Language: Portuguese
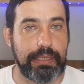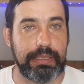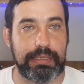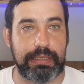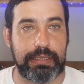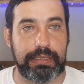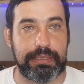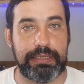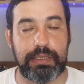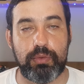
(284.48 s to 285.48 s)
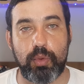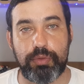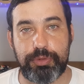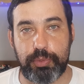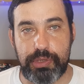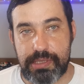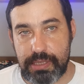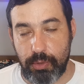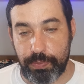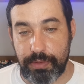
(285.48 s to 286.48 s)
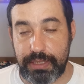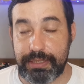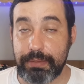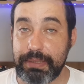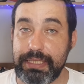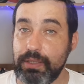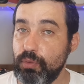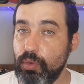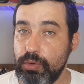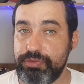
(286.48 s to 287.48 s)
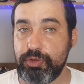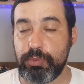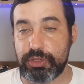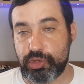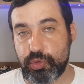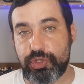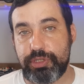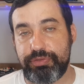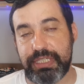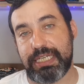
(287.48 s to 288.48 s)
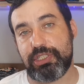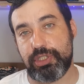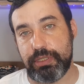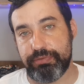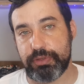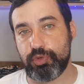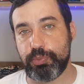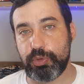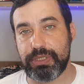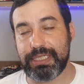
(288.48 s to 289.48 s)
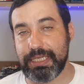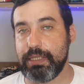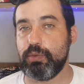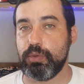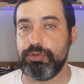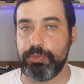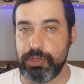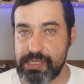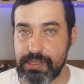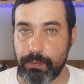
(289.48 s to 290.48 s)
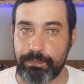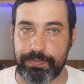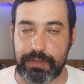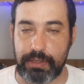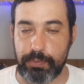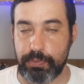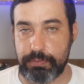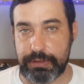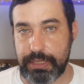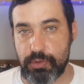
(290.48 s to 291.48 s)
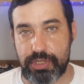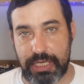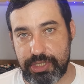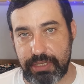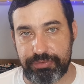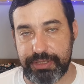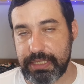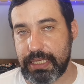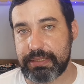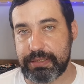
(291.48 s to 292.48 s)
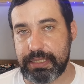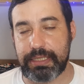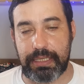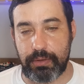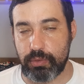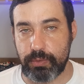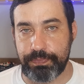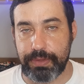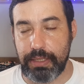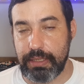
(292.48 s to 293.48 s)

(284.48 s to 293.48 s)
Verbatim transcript: Uh, e não houve punição. E também não houve uma justificativa do porquê não houve punição. Eu entrei no site da FIA, lá tem lá o, uh,